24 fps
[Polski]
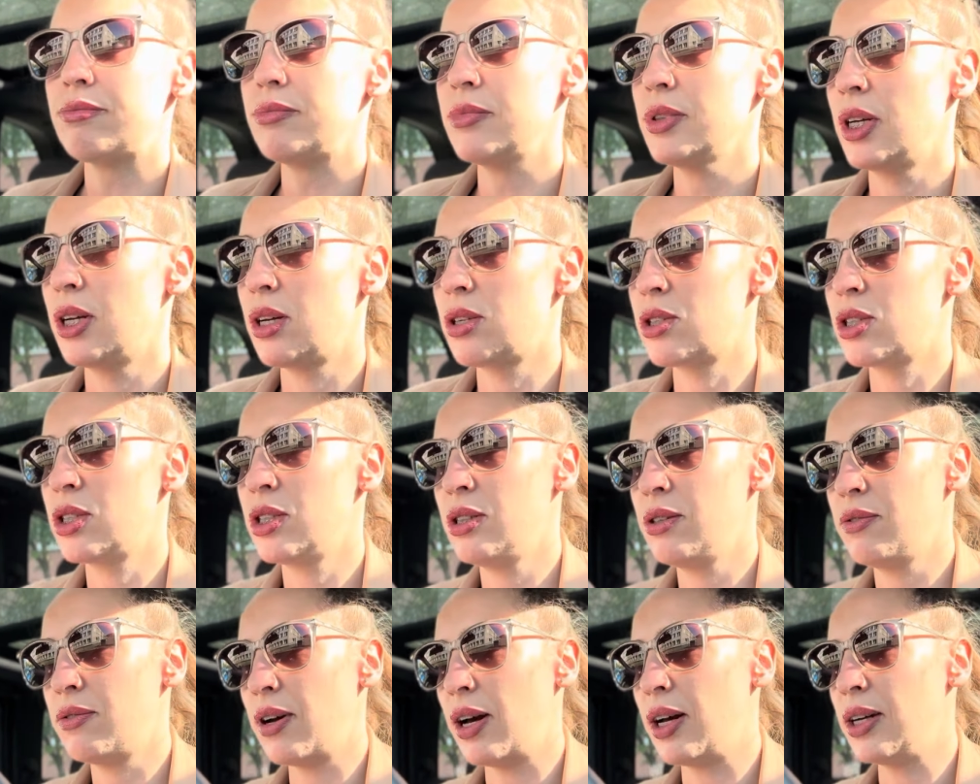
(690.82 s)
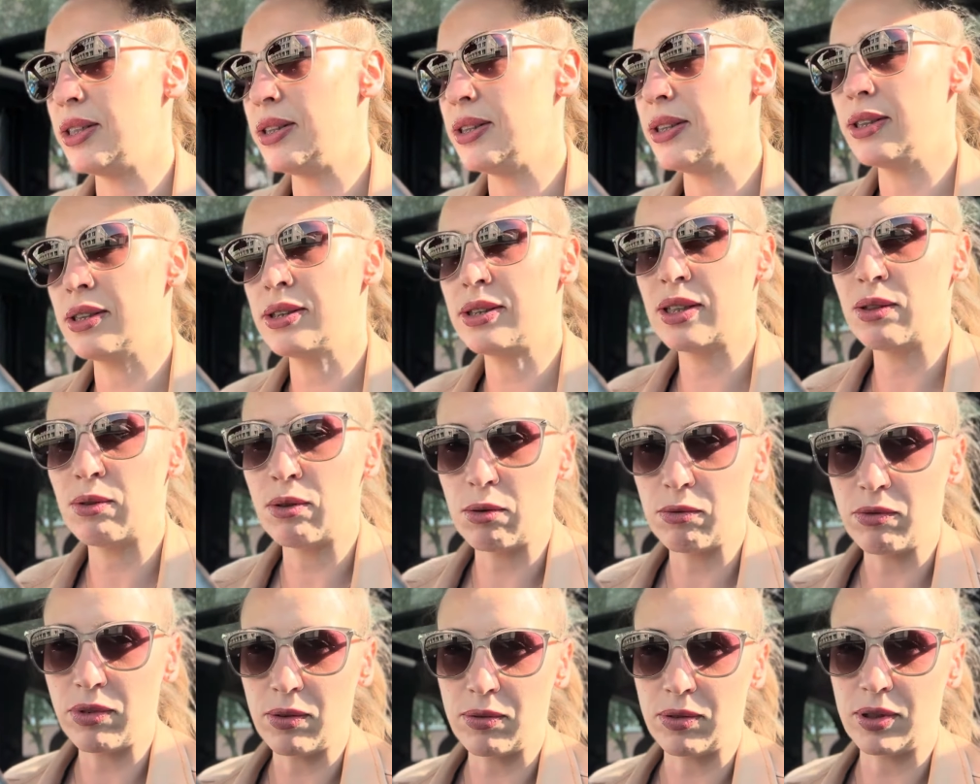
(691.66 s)
Także nie fajnie. Zjadłam
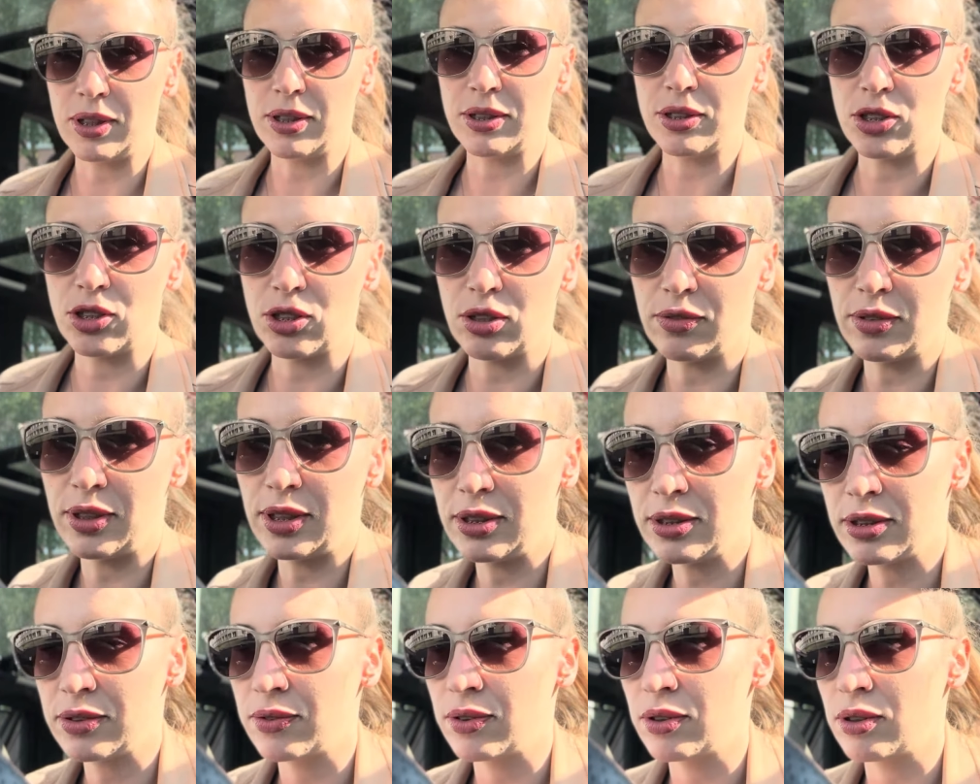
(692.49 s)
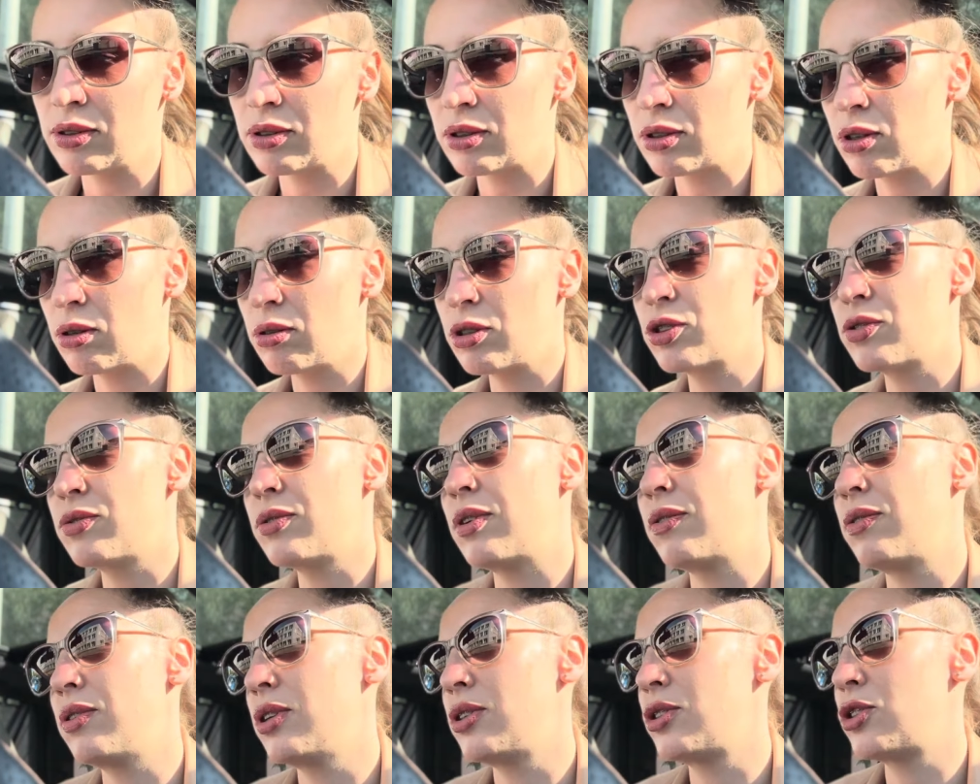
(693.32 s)
no, wafle ryżowe swoją drogą, czy
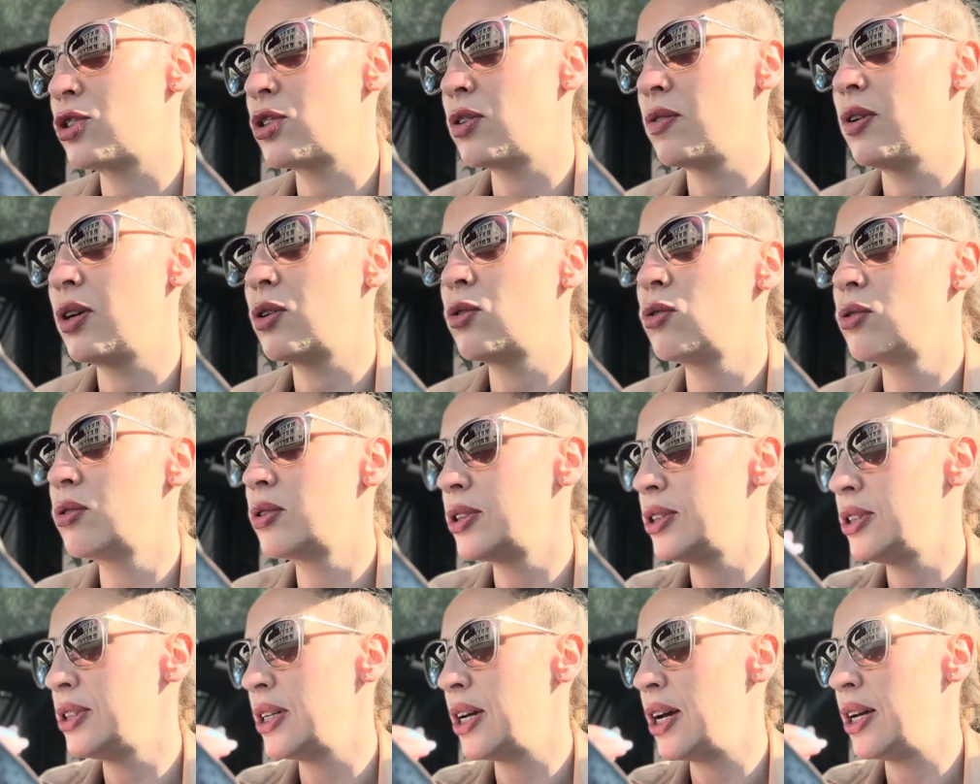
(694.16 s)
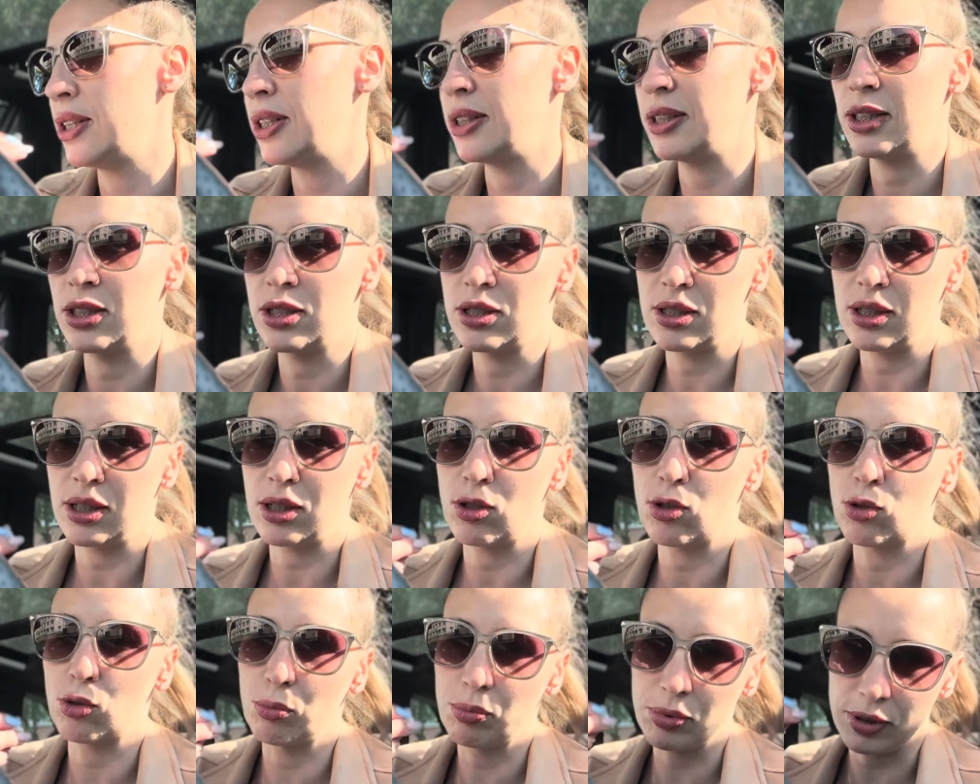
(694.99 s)
wafle ryżowe kukurydziane, te, te
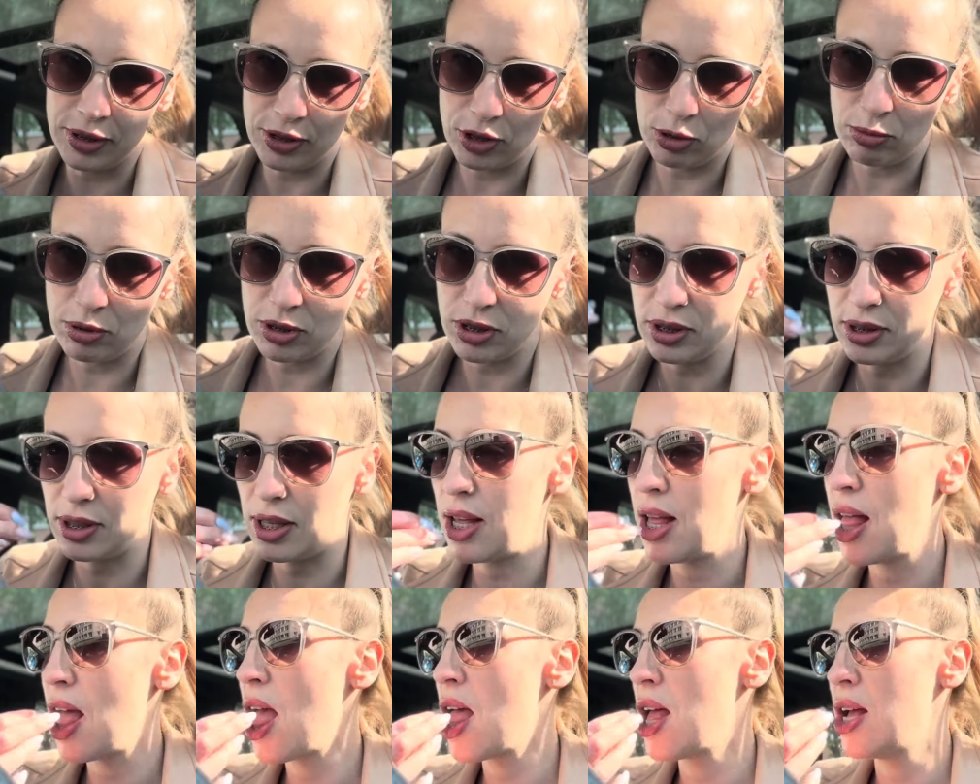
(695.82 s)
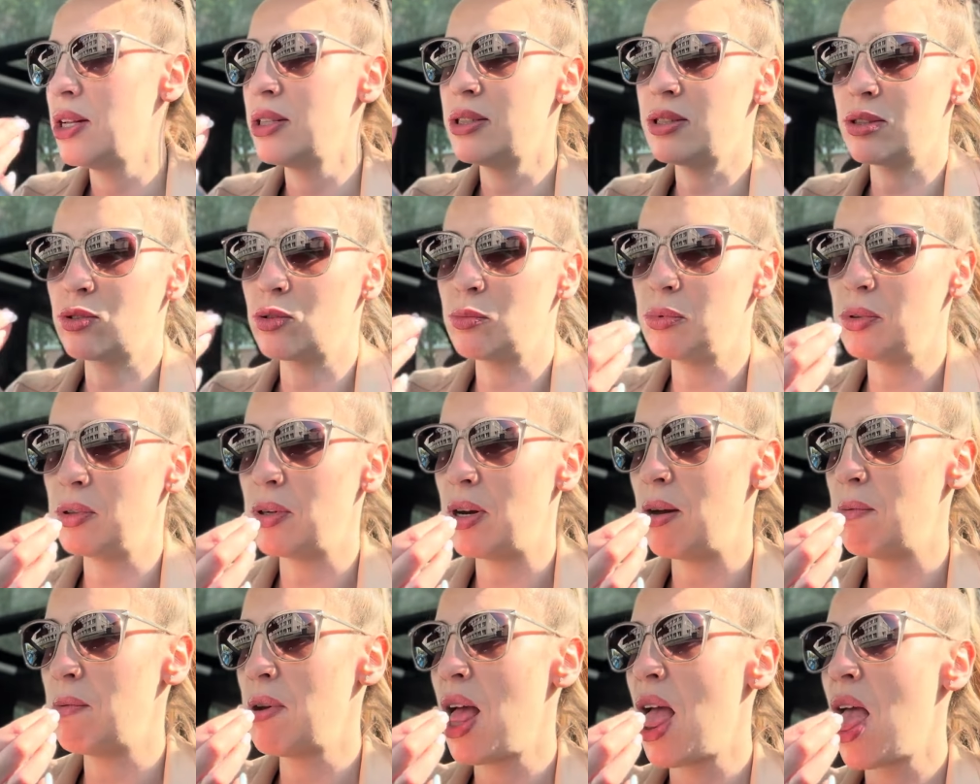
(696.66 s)
chrupki śmieszne, co
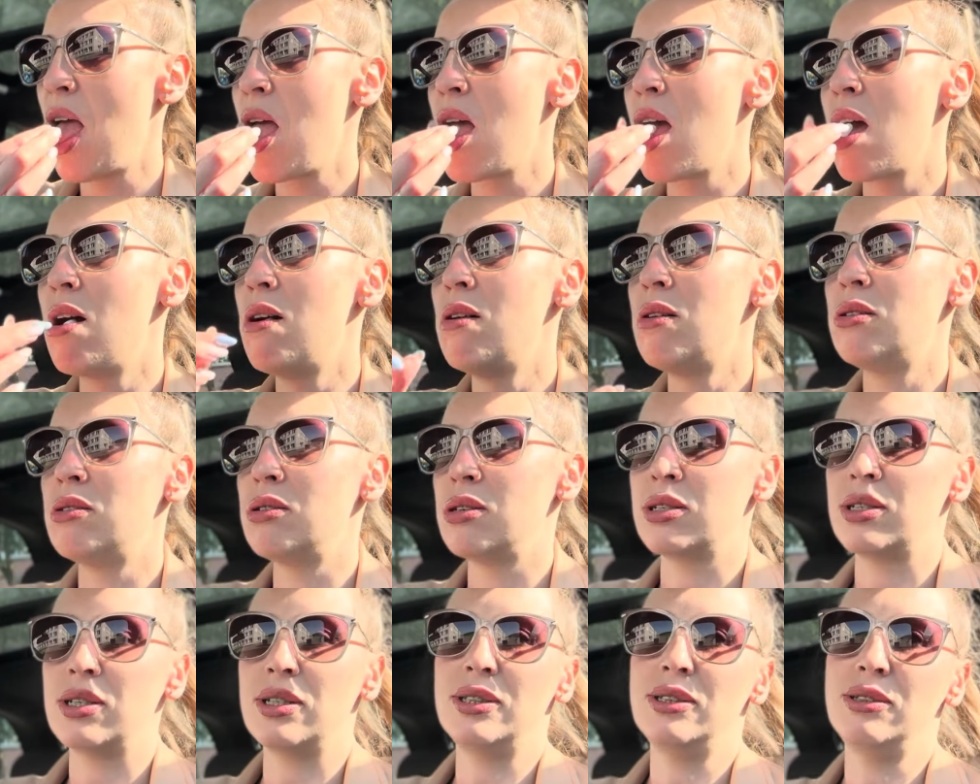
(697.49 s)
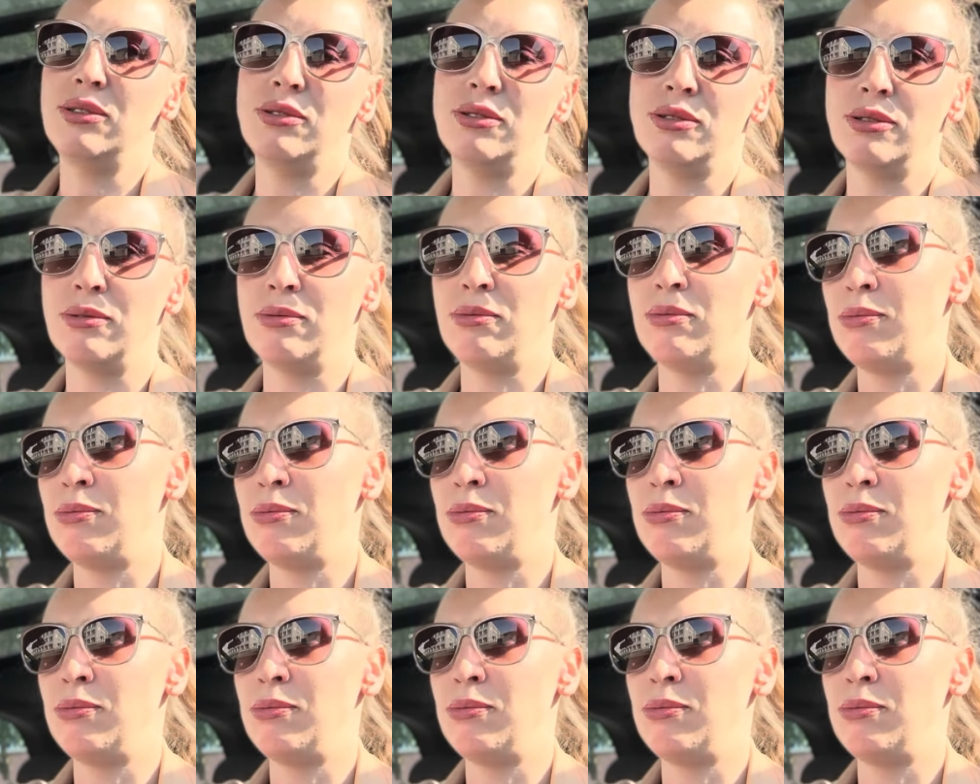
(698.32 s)
kupiłam. Czekajcie.